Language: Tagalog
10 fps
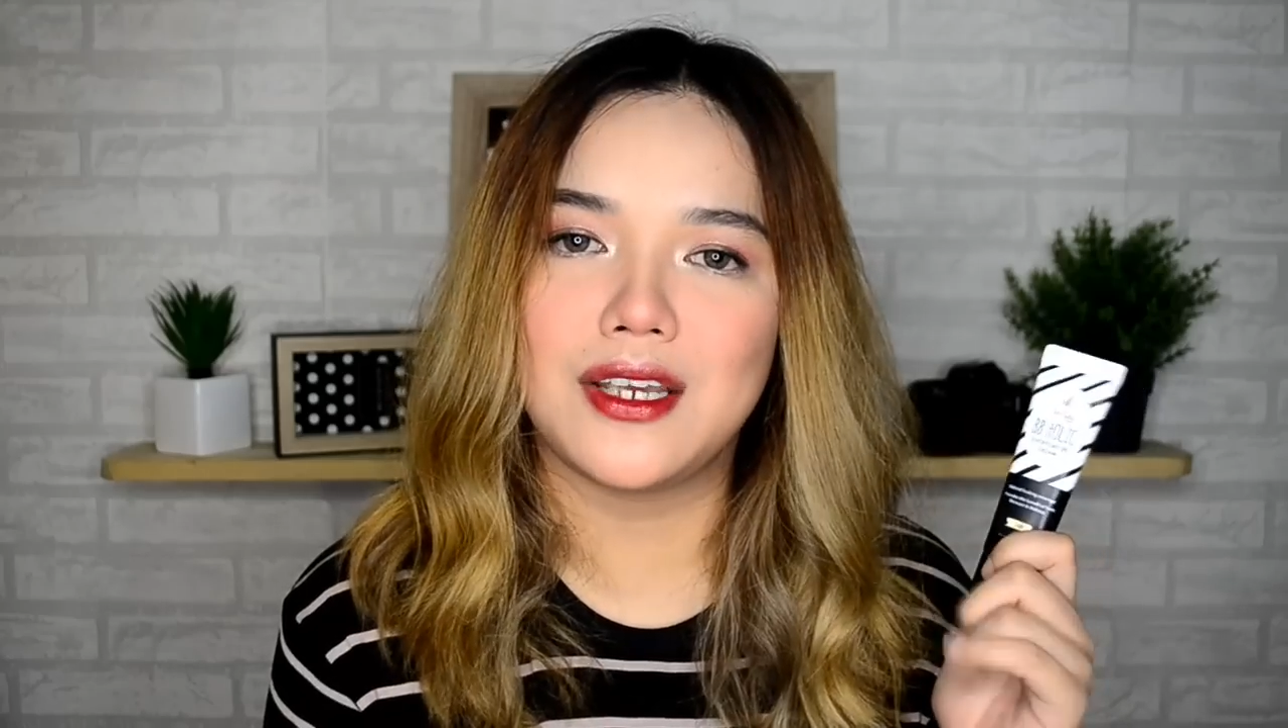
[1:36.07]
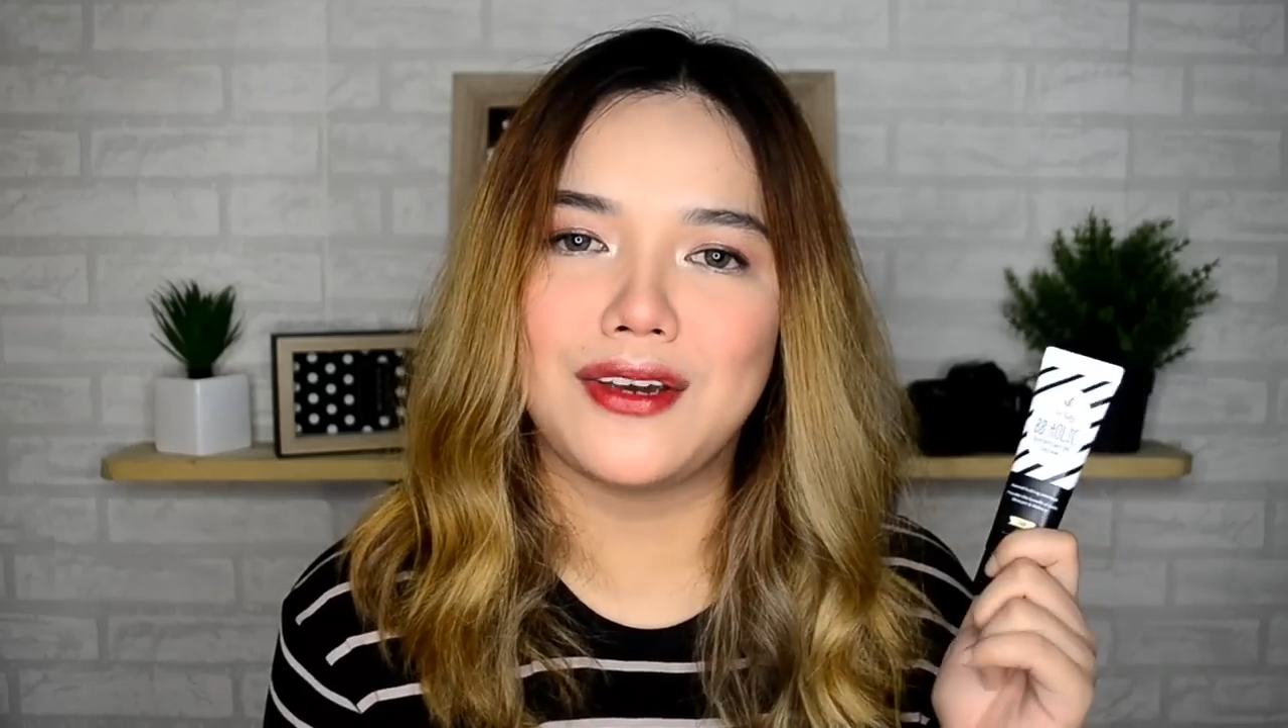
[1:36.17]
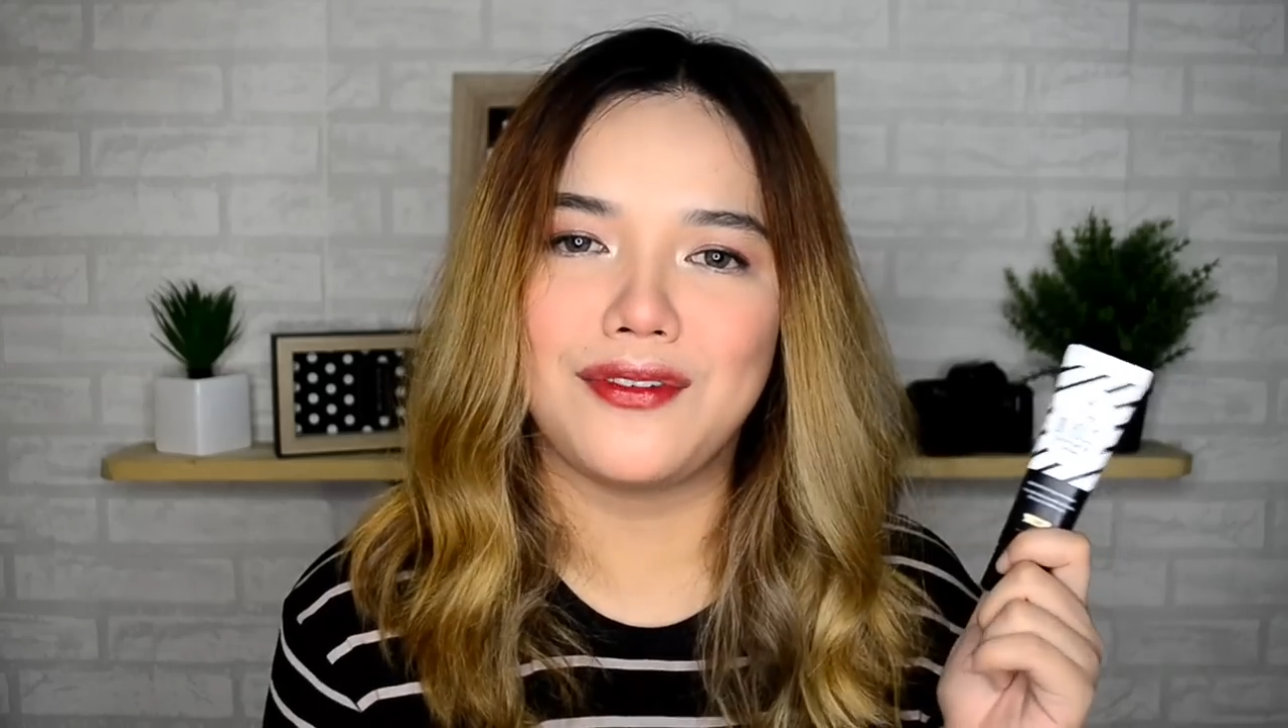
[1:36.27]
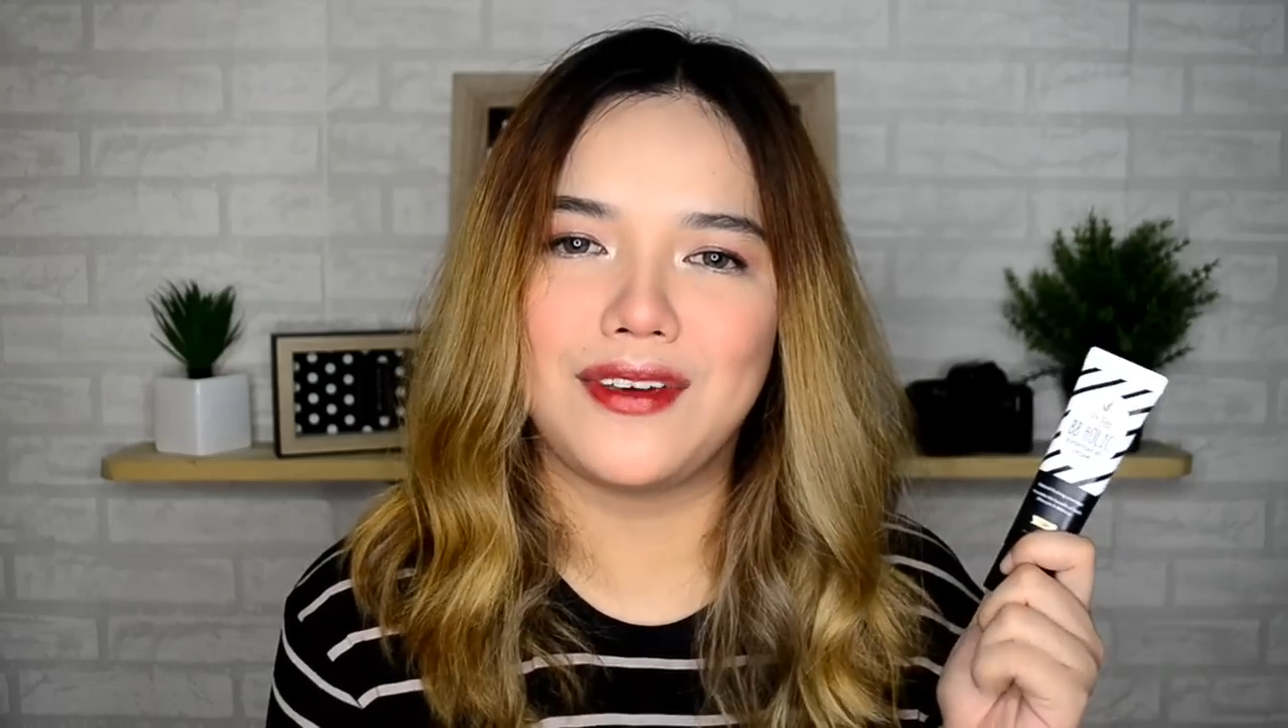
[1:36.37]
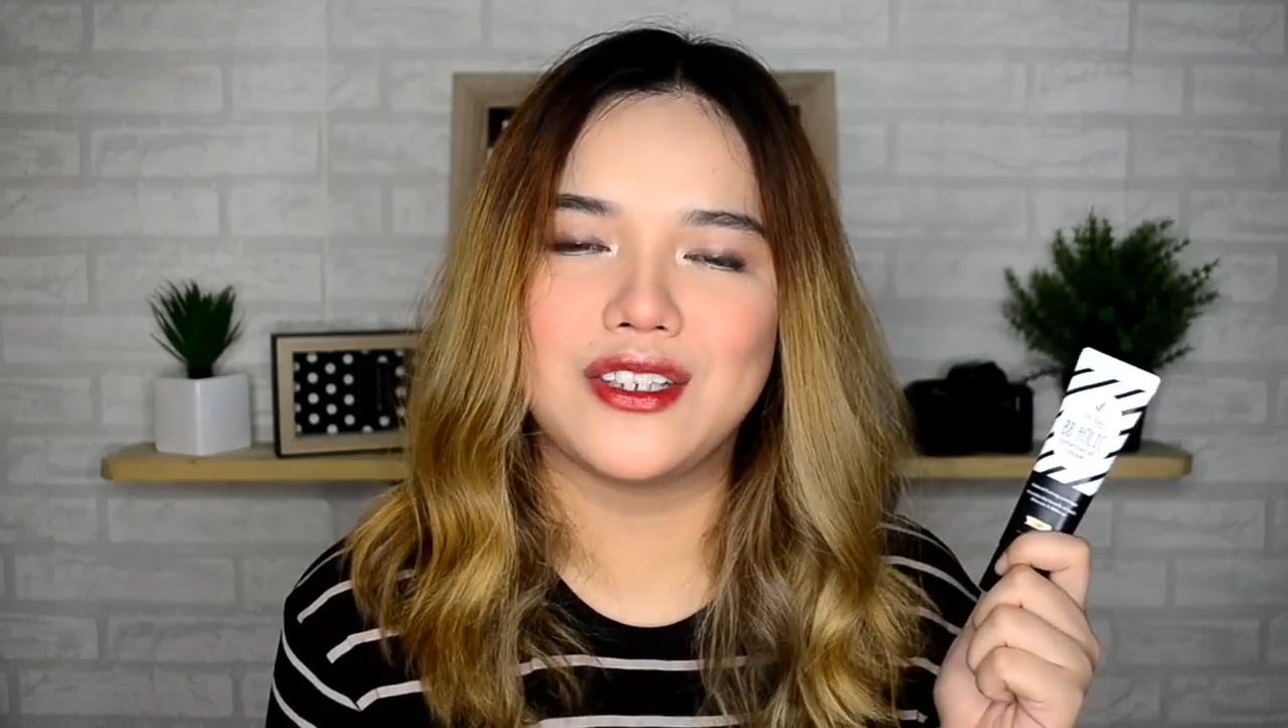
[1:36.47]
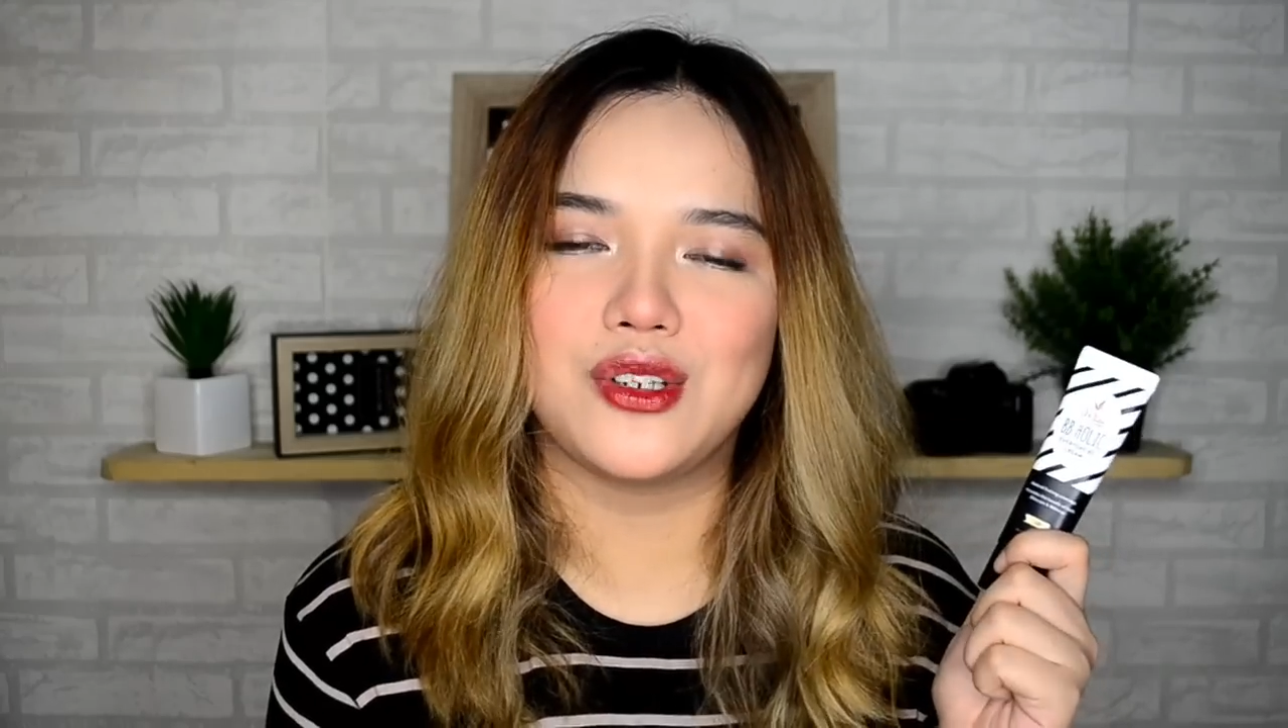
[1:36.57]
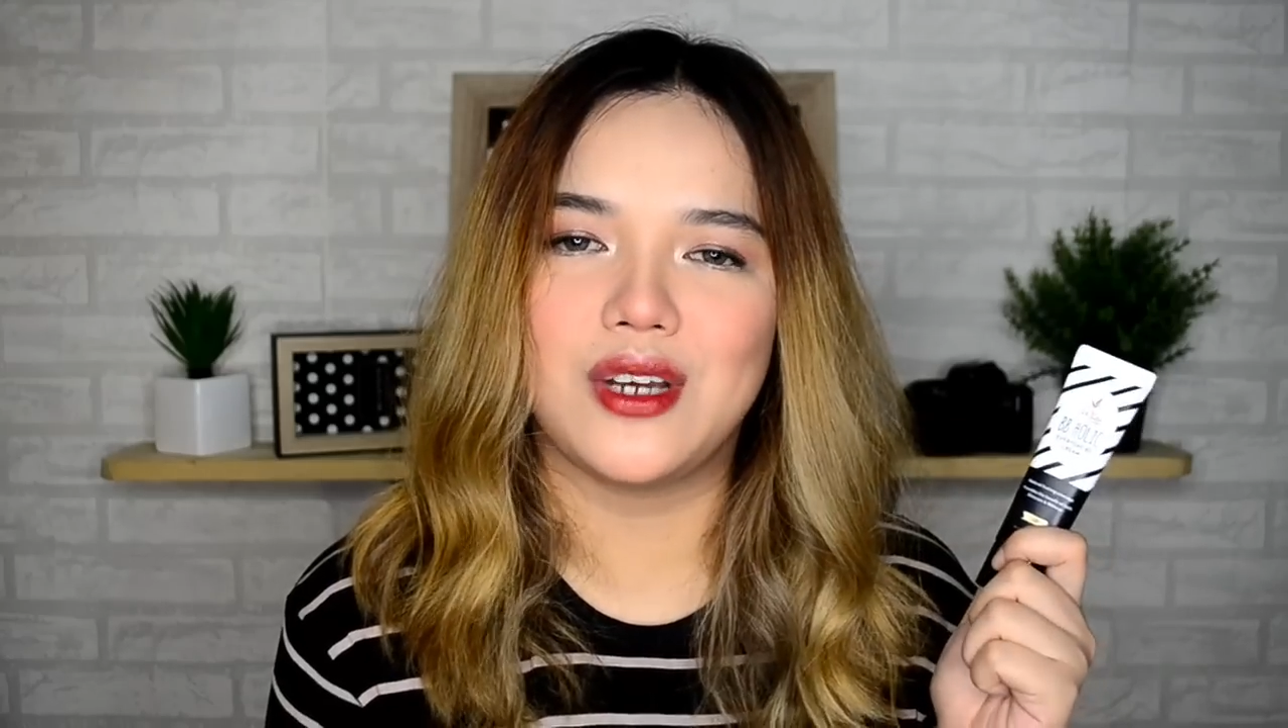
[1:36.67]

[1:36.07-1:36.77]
niya yung face